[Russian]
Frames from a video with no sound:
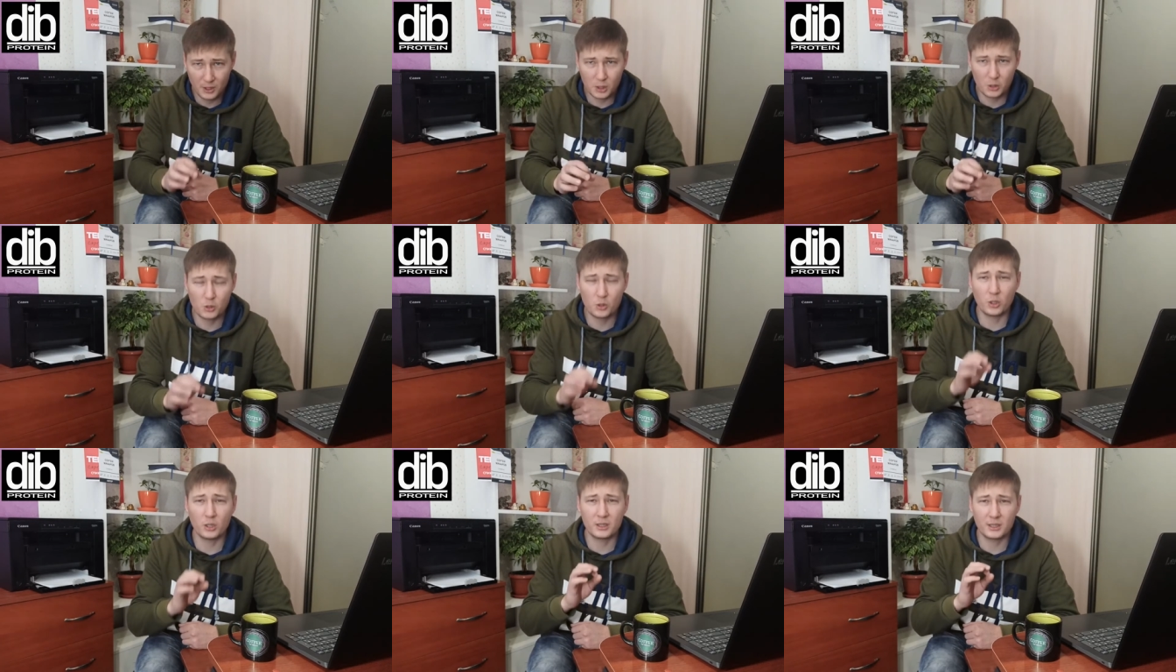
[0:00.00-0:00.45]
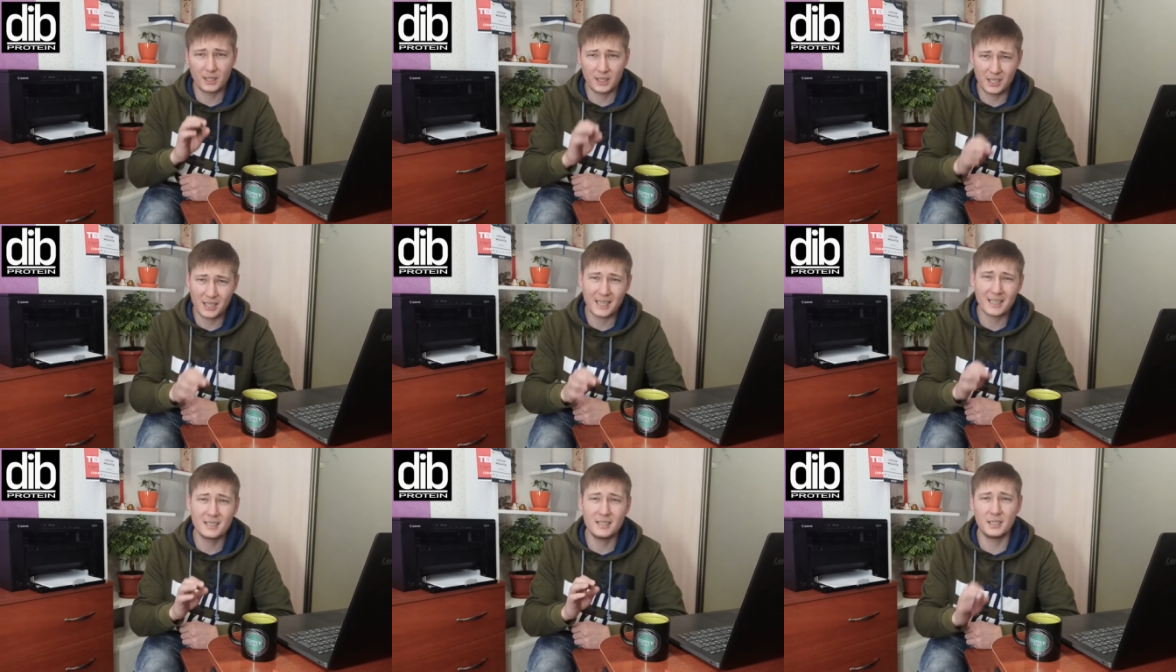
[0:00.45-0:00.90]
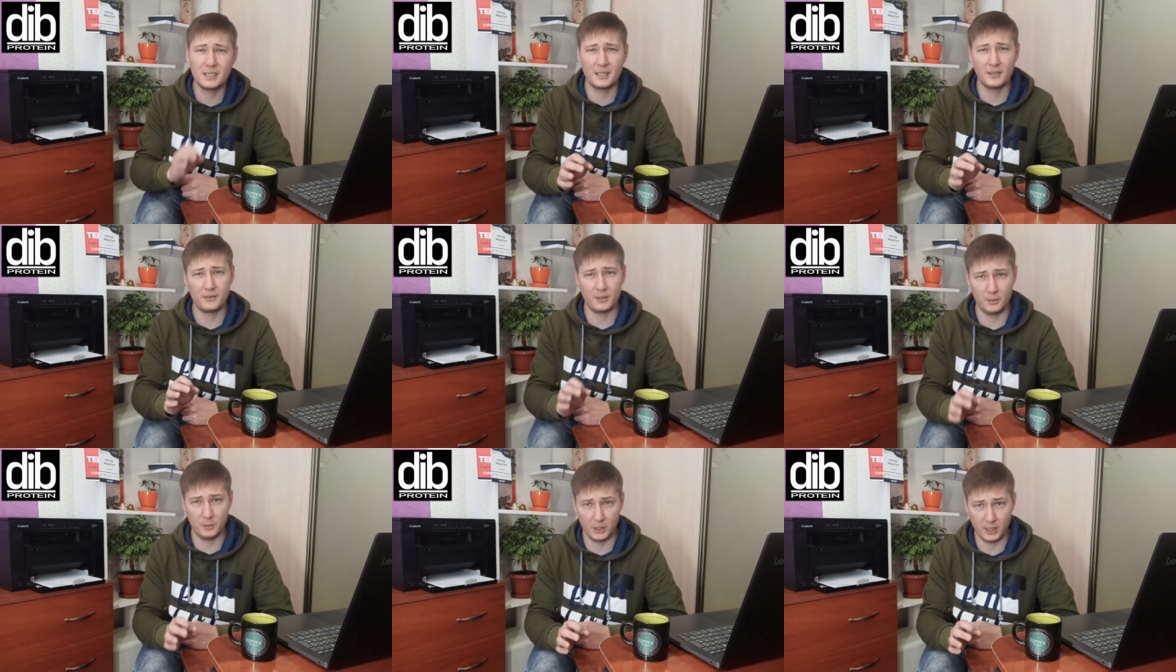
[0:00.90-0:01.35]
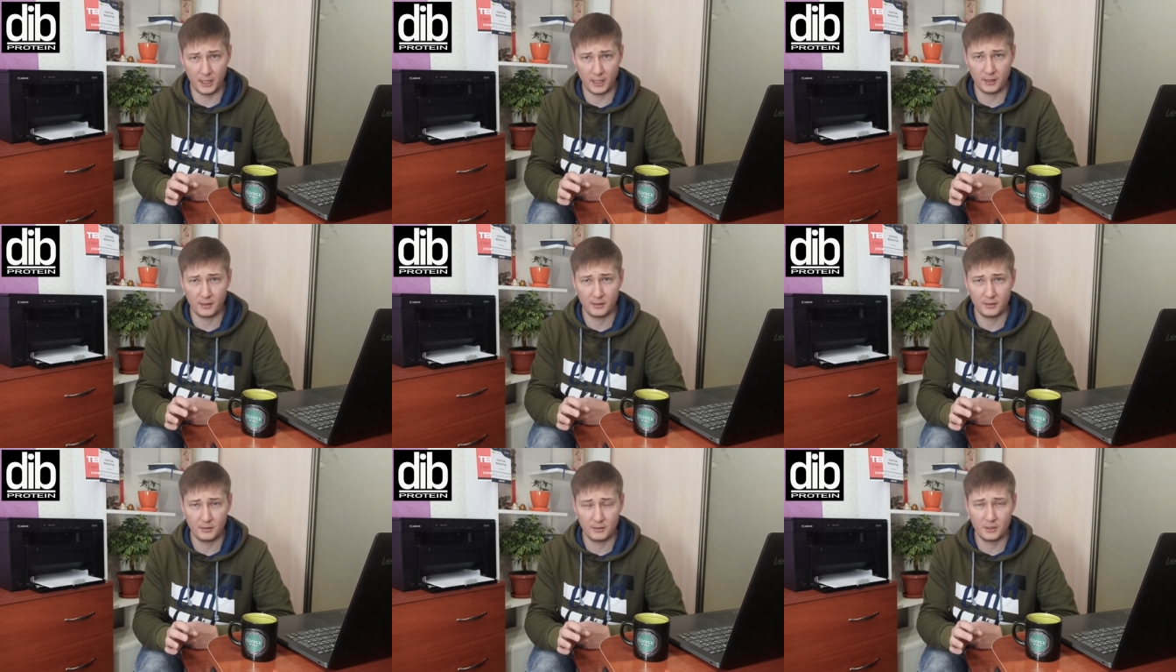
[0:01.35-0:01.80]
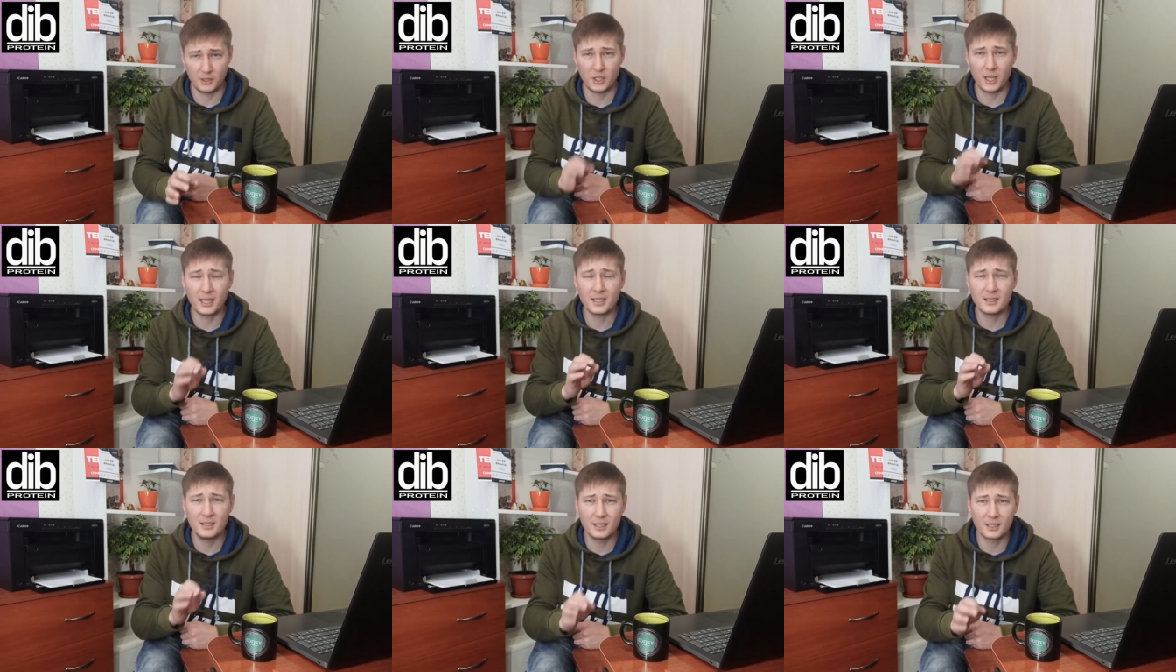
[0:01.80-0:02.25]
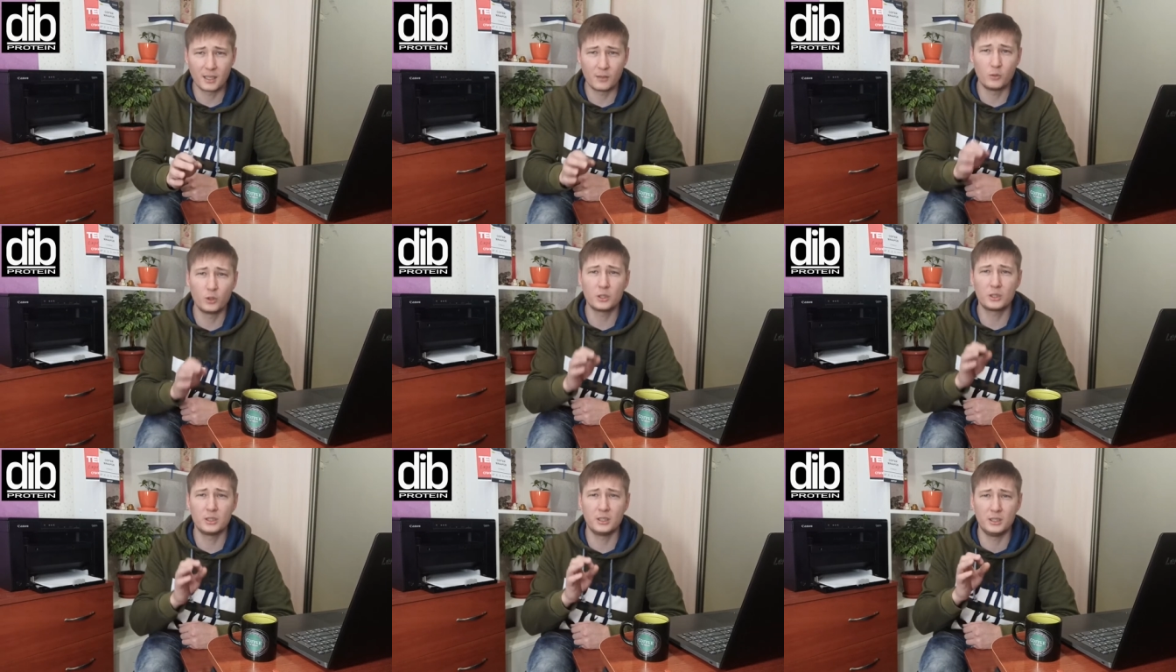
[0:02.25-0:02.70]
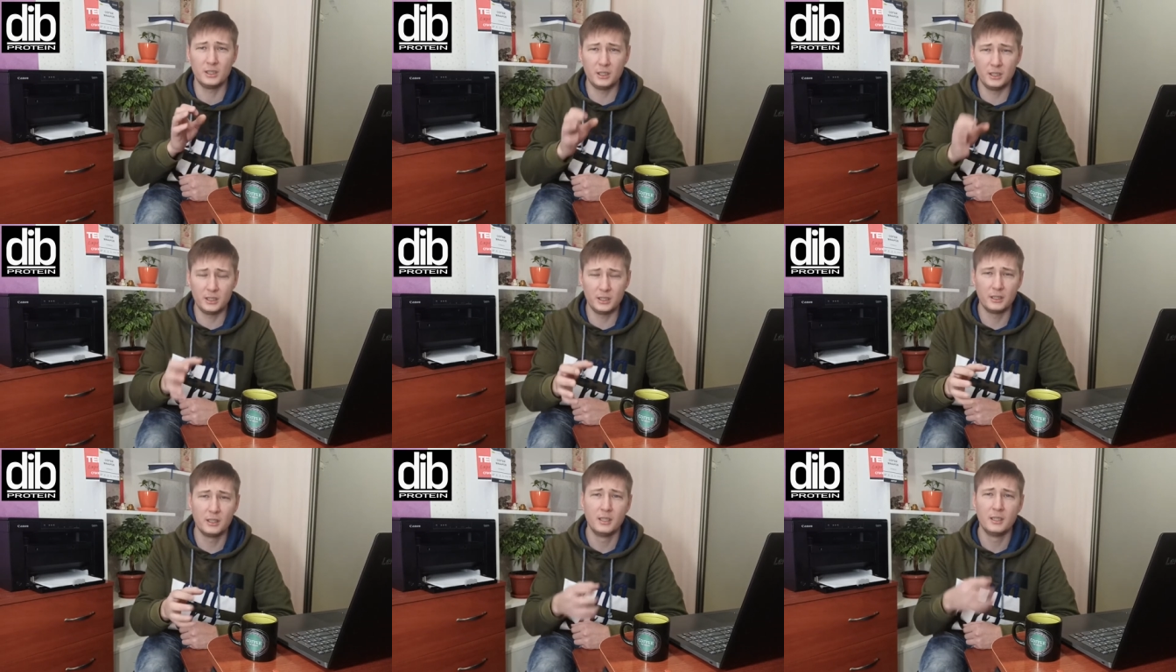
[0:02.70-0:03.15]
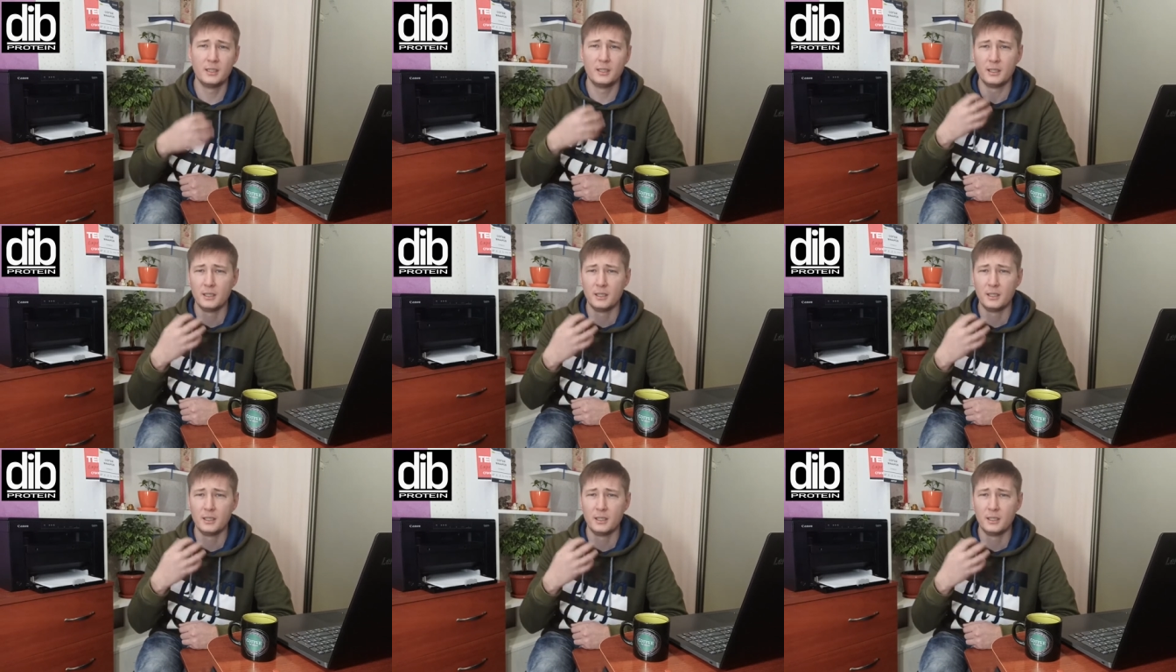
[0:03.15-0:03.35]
Четко, сейчас не те времена. Сейчас никого ты не